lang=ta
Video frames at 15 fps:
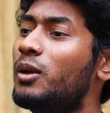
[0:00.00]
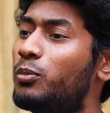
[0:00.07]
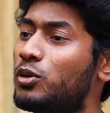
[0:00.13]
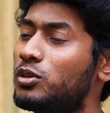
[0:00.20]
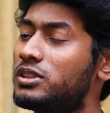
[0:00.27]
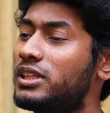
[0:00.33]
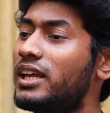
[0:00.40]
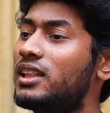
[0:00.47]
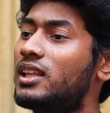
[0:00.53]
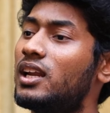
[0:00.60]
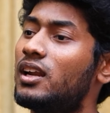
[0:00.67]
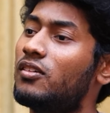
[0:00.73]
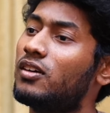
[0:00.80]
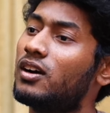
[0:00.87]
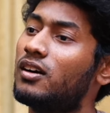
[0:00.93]
இப்போது
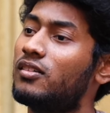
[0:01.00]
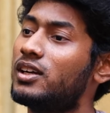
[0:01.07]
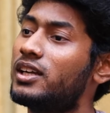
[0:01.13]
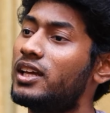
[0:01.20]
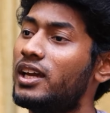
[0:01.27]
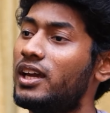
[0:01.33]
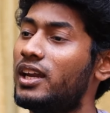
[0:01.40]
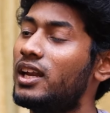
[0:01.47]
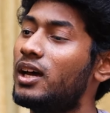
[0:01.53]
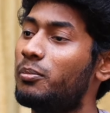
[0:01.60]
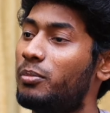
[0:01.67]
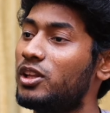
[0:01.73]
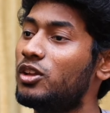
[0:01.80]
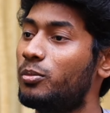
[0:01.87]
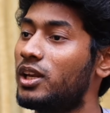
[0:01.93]
சேத்தல் அவங்க வந்துட்டு
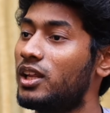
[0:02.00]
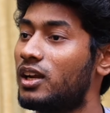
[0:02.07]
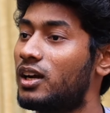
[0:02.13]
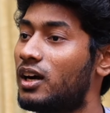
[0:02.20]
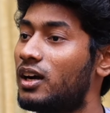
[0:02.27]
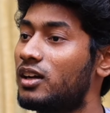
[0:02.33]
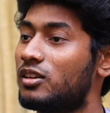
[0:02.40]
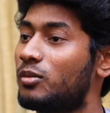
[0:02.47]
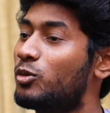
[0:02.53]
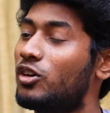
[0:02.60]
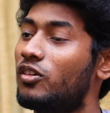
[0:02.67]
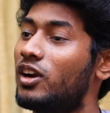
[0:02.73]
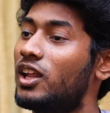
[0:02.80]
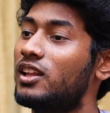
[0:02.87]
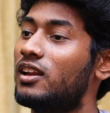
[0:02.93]
என்ன பதிவு பண்ணியிருக்காங்க
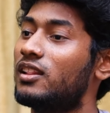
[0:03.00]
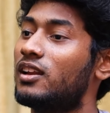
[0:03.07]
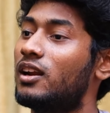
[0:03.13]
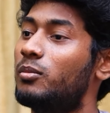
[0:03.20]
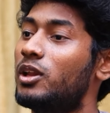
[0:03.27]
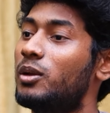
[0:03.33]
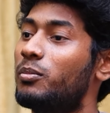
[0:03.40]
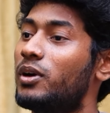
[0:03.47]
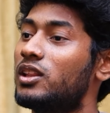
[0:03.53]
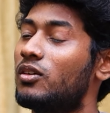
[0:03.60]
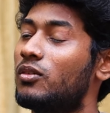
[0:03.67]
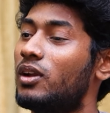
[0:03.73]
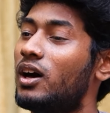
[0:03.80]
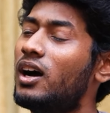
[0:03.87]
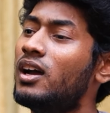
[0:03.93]
சமூக வலைதளத்தில் அப்படின்னு
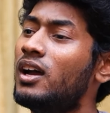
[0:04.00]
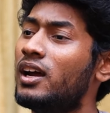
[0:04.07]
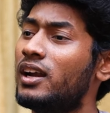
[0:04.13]
பார்த்தோம்னா